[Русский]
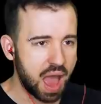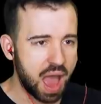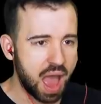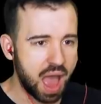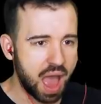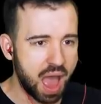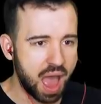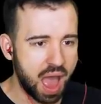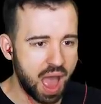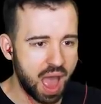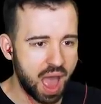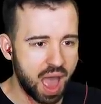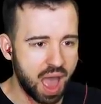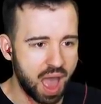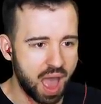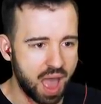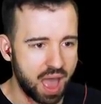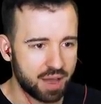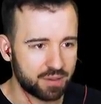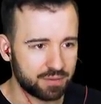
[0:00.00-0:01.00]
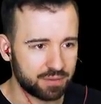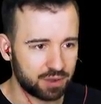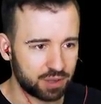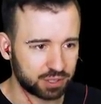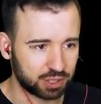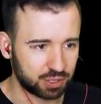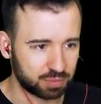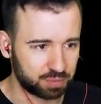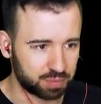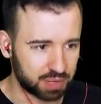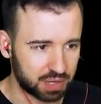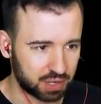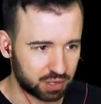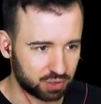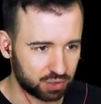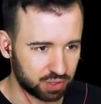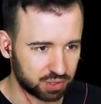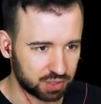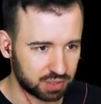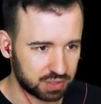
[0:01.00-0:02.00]
Ага, вот он,
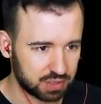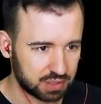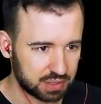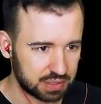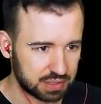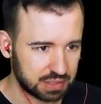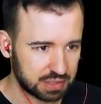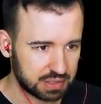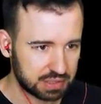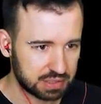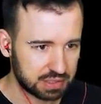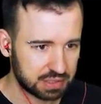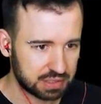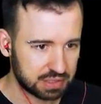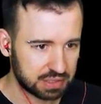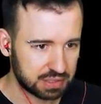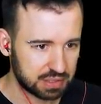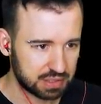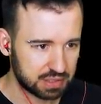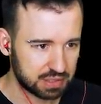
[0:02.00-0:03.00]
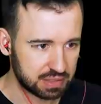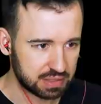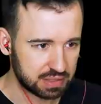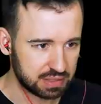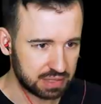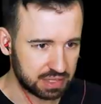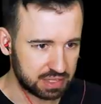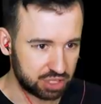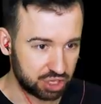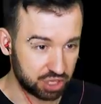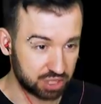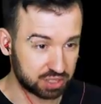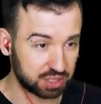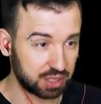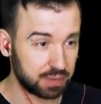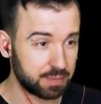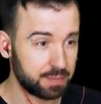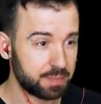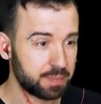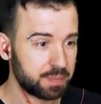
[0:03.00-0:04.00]
проход. Здесь
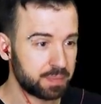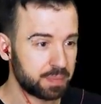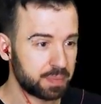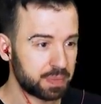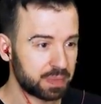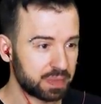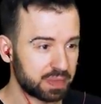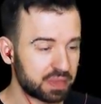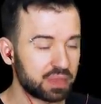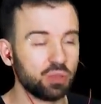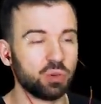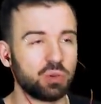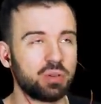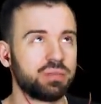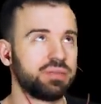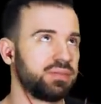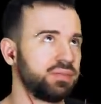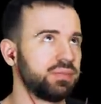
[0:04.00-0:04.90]
чисто? Ну,